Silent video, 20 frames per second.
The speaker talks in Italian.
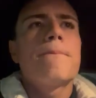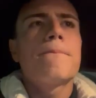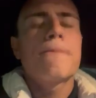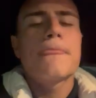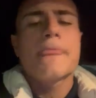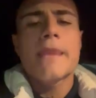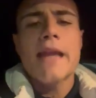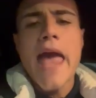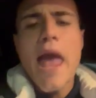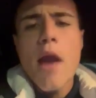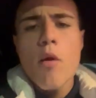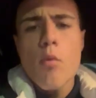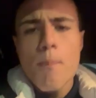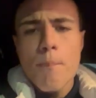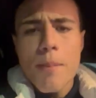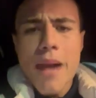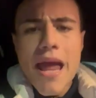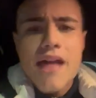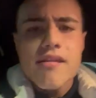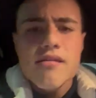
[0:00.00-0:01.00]
mm, è un
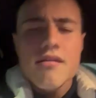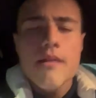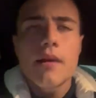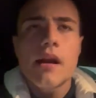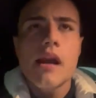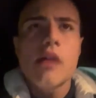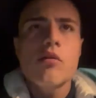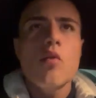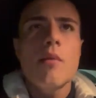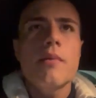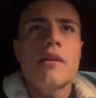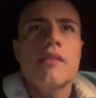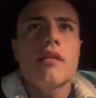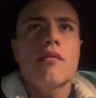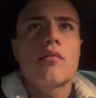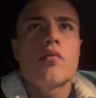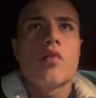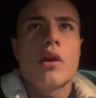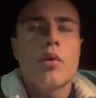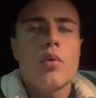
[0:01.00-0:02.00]
plus per la sua
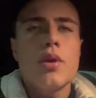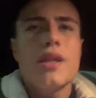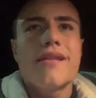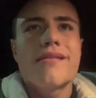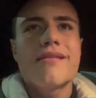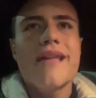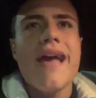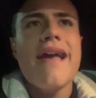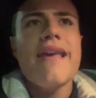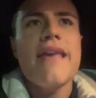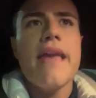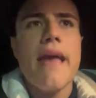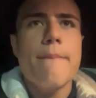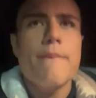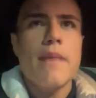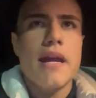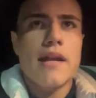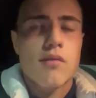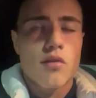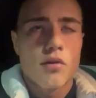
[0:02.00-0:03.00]
prestazione, quindi 6 e
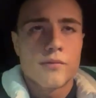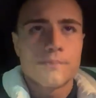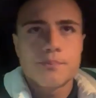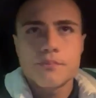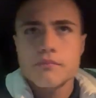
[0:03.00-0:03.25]
mezzo